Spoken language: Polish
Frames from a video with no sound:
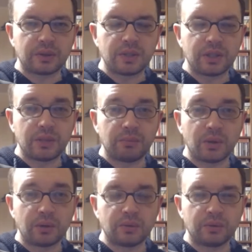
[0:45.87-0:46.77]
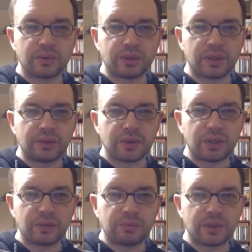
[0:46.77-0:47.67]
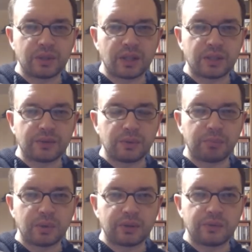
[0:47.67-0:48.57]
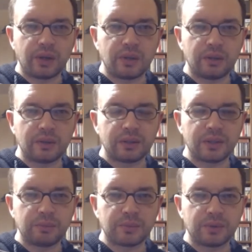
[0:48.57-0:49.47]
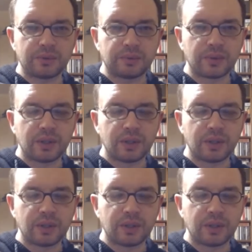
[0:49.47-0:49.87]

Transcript: Dzięki Bogu, że nie wzięliśmy nazwy potwal od Niemców,